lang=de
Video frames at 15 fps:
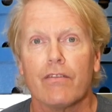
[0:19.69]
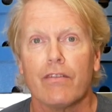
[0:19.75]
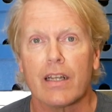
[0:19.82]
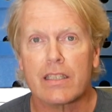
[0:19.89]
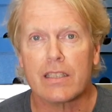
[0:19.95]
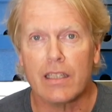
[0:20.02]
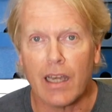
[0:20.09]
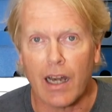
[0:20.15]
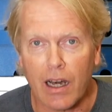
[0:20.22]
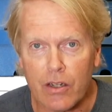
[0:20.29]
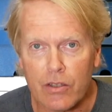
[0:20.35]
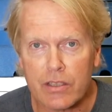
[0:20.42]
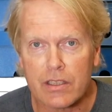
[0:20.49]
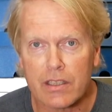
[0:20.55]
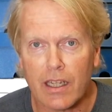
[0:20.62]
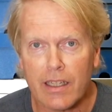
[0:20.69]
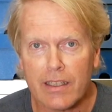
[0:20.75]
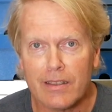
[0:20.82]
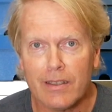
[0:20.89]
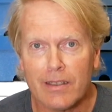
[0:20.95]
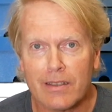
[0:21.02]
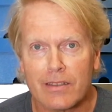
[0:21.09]
Was sie
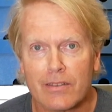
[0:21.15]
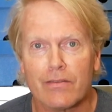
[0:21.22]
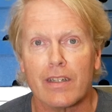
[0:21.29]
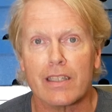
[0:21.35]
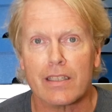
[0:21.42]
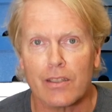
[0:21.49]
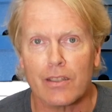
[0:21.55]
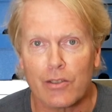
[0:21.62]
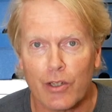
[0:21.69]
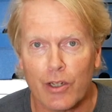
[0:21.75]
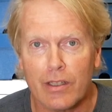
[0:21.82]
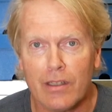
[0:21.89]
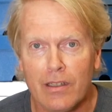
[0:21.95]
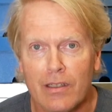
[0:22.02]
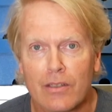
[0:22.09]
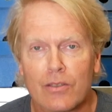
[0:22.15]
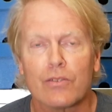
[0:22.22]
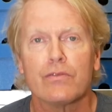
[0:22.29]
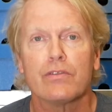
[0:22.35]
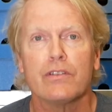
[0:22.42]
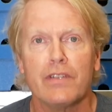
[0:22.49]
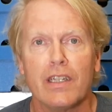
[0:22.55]
auszeichnet, was sie können
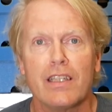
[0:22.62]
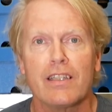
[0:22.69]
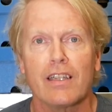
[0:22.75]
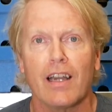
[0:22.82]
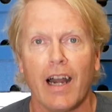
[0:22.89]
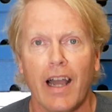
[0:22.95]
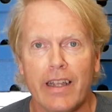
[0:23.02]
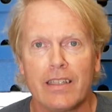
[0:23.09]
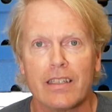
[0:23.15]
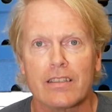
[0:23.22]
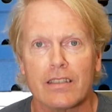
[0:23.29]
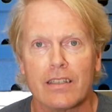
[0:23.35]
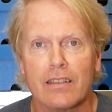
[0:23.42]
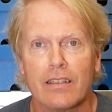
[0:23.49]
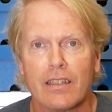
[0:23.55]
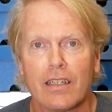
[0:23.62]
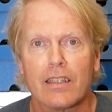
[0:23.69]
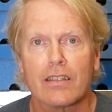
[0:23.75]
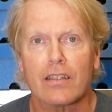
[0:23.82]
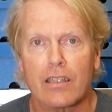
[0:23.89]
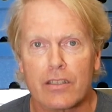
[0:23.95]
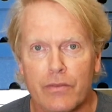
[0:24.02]
und für wen sie geeignet sind,
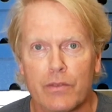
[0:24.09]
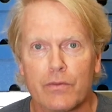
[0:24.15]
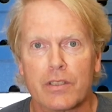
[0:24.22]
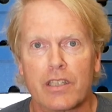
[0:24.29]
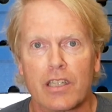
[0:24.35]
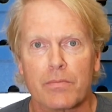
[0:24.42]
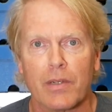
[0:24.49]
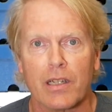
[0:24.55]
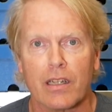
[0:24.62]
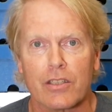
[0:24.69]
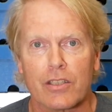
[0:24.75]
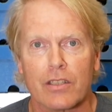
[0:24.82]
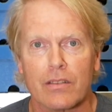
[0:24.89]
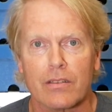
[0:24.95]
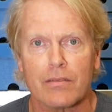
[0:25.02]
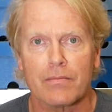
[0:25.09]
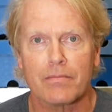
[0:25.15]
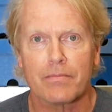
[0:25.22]
das wollen wir uns jetzt mal anschauen.